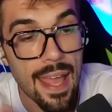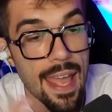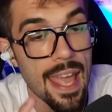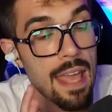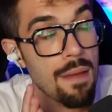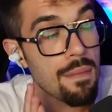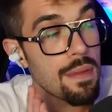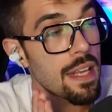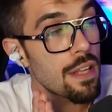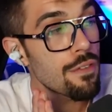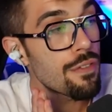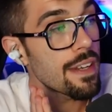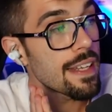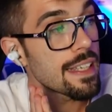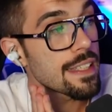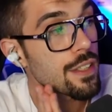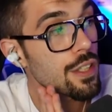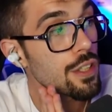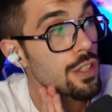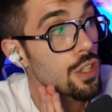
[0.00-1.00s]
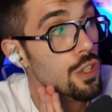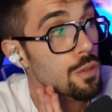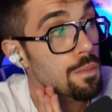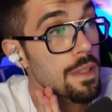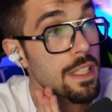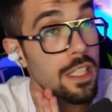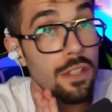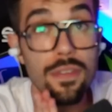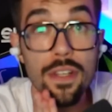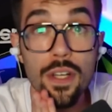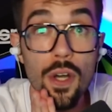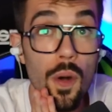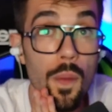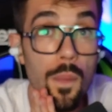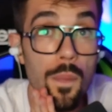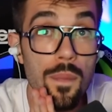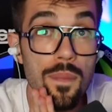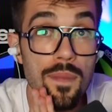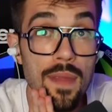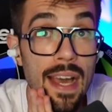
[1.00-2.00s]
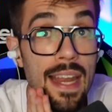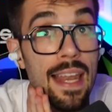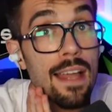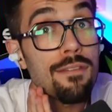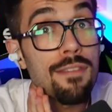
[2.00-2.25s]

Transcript: E mi riferisco nello specifico alla